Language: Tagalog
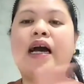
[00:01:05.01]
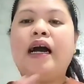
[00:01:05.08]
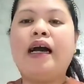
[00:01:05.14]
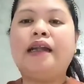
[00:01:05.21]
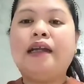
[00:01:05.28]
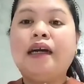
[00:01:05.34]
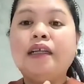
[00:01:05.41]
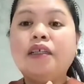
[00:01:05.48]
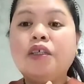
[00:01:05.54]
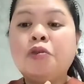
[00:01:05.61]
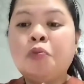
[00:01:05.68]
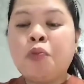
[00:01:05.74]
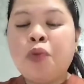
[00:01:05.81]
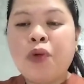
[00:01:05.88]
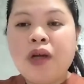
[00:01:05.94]

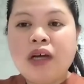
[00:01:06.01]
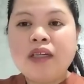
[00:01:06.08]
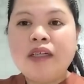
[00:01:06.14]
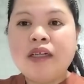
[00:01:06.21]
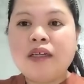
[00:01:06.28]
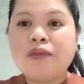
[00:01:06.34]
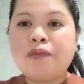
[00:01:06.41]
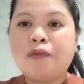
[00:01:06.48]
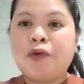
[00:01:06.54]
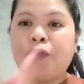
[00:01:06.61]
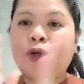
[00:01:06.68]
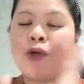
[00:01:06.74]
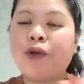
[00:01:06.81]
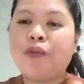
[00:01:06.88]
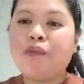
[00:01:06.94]
Another product
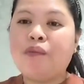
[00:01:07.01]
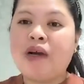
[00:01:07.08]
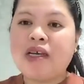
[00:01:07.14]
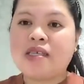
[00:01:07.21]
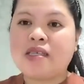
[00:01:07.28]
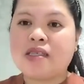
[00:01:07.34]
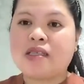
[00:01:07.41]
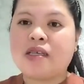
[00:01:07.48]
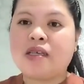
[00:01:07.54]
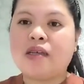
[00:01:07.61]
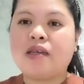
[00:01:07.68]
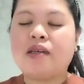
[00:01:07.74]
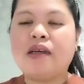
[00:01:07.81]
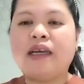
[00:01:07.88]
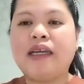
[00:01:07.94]
for mask.
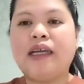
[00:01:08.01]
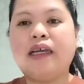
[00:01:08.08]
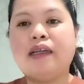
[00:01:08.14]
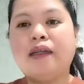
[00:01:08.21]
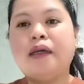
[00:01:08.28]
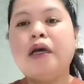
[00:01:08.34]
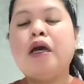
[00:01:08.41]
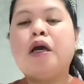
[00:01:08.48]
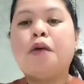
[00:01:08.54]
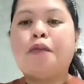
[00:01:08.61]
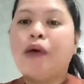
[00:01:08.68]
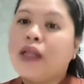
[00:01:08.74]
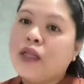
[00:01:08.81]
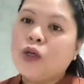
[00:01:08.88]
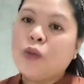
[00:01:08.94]
Ayan.
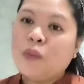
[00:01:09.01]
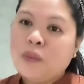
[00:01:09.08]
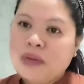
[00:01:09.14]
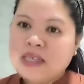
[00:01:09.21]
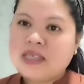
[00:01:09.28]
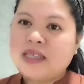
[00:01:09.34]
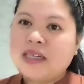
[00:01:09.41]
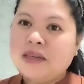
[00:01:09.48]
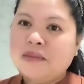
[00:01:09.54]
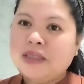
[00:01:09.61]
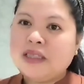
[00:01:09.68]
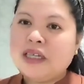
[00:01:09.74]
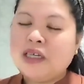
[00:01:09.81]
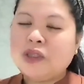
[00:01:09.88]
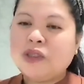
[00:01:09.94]
Peel of mask na
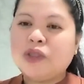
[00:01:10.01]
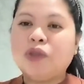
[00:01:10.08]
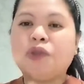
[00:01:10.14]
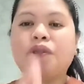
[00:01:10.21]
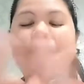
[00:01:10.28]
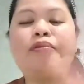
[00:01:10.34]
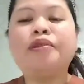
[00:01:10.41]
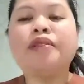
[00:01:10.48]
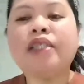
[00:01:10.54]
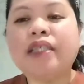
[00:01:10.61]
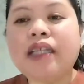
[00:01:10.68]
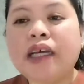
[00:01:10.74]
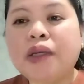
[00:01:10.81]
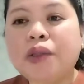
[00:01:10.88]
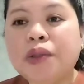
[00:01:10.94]
naman tayo. So, tapos na
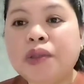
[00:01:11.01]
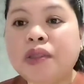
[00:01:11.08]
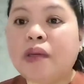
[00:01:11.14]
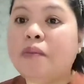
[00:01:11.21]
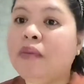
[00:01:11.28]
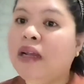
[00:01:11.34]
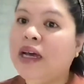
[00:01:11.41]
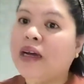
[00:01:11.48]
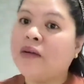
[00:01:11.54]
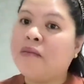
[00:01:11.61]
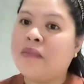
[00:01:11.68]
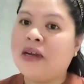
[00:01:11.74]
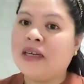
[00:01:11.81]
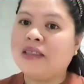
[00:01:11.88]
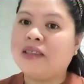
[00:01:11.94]
tayo doon sa black
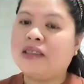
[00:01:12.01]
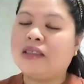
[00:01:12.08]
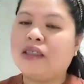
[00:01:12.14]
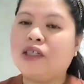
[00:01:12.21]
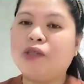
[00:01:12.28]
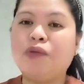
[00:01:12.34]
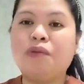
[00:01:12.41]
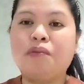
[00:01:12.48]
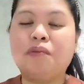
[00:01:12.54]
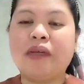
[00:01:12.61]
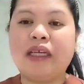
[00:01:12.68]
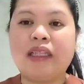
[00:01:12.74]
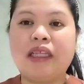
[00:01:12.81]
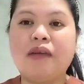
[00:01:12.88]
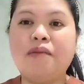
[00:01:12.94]
mask. Yung
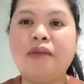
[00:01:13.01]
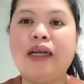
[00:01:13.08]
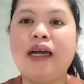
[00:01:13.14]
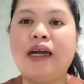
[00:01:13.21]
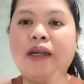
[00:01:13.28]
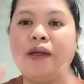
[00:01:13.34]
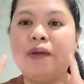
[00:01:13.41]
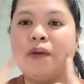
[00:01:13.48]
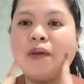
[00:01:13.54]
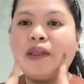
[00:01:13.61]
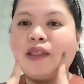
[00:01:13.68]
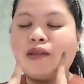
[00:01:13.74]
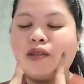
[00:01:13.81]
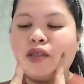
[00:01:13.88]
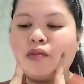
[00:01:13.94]
itim na ano
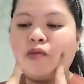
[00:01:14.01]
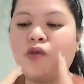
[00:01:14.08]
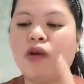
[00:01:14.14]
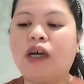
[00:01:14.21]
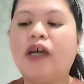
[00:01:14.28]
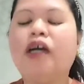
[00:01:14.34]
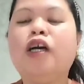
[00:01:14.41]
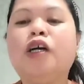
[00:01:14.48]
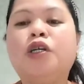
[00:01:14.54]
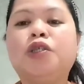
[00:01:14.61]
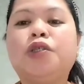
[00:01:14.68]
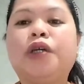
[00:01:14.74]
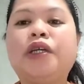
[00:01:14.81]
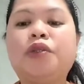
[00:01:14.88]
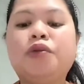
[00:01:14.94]
dito sa mukha.
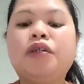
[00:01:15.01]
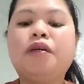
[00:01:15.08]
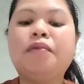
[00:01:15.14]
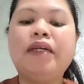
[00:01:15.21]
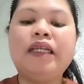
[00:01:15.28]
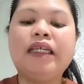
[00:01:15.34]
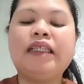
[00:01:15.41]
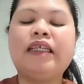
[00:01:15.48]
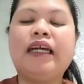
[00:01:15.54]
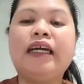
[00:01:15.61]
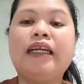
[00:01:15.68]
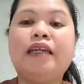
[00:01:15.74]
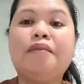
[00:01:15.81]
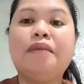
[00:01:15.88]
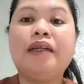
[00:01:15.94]
So, ito naman,
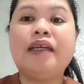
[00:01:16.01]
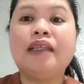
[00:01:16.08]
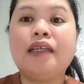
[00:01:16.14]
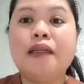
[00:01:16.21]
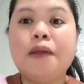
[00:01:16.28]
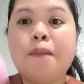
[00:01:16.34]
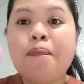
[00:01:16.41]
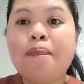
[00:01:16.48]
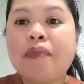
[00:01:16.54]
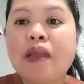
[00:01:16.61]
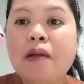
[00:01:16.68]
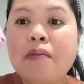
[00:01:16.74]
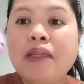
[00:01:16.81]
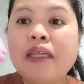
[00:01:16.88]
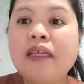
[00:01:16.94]
itry naman natin.
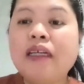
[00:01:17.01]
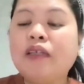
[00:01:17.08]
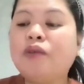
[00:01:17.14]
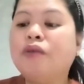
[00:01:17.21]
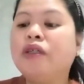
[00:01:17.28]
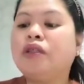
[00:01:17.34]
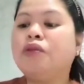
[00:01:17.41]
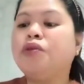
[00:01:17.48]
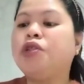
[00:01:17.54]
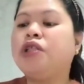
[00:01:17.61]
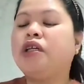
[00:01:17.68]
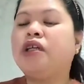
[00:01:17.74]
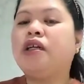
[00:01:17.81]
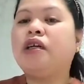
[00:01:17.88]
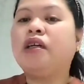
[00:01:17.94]
Matagal ko na to
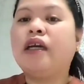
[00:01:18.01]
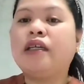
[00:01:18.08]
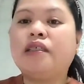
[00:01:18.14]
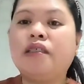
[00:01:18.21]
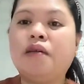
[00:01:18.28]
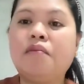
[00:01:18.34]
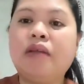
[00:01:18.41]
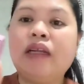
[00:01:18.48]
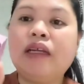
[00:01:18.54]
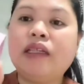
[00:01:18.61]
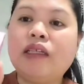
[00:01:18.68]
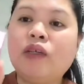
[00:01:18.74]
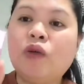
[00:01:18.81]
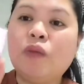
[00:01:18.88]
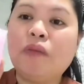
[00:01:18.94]
siya guys nabili.
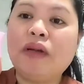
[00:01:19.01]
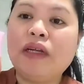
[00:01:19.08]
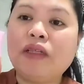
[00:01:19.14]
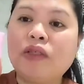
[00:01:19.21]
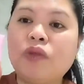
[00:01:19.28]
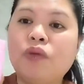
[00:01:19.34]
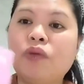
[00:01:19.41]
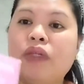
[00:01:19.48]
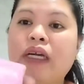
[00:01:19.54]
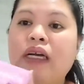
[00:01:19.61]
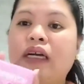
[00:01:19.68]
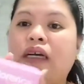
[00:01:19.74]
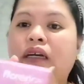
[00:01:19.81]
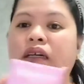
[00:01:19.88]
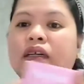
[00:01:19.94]
Hindi ko palang to
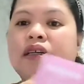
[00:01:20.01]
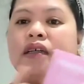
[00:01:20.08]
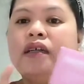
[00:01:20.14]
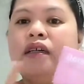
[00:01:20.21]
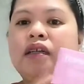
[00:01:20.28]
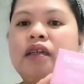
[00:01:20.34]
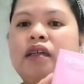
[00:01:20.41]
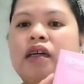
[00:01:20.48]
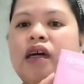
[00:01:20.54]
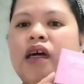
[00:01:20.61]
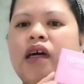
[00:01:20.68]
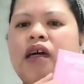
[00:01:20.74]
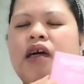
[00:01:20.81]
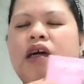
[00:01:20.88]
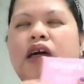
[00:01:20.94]
na
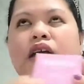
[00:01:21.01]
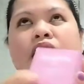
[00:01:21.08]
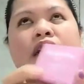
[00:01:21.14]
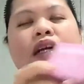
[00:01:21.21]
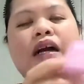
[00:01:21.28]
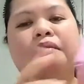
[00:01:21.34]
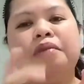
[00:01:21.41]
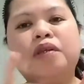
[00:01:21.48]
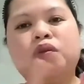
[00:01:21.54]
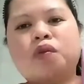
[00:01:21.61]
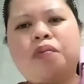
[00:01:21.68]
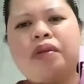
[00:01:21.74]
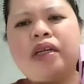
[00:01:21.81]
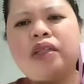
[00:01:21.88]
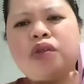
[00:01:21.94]
Ah, nagamit
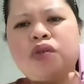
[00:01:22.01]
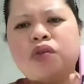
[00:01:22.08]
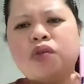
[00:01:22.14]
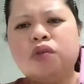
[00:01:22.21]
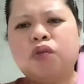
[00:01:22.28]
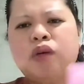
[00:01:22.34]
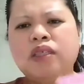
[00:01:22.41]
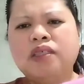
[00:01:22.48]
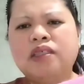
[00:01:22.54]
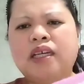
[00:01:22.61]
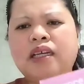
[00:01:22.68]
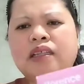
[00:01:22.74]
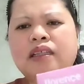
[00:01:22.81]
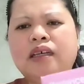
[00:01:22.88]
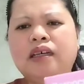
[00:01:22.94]
ko pala to once
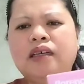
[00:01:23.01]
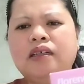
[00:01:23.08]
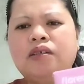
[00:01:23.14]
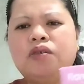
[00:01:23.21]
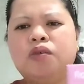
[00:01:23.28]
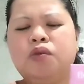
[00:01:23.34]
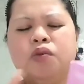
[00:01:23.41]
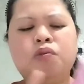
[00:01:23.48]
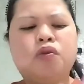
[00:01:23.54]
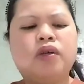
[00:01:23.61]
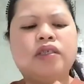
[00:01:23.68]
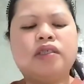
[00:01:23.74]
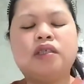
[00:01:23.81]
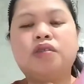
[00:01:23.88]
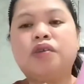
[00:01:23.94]
ata. oh,
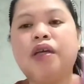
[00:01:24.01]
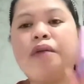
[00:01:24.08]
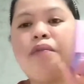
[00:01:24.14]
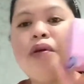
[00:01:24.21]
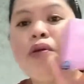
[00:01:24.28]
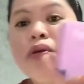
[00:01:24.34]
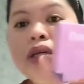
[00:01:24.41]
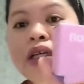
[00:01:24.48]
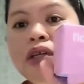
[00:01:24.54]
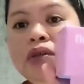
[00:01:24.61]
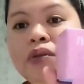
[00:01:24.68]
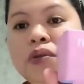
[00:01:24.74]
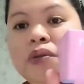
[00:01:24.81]
bukas na to eh. Pero ayan o.